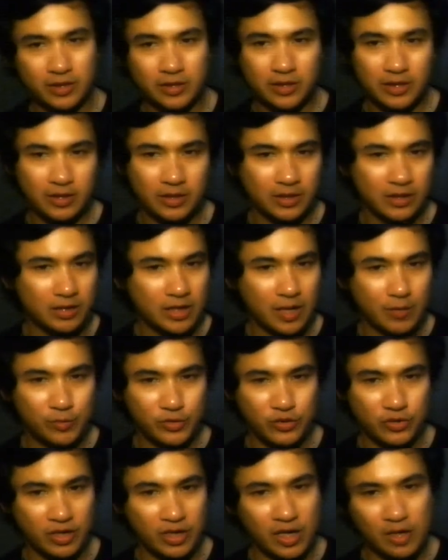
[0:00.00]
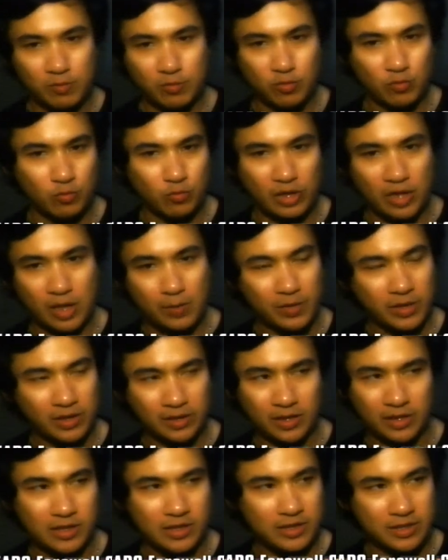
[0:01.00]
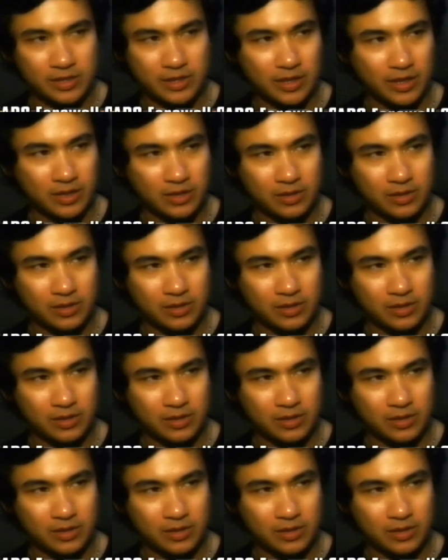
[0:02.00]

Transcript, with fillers: hindi natapos yung album, wala pang release date.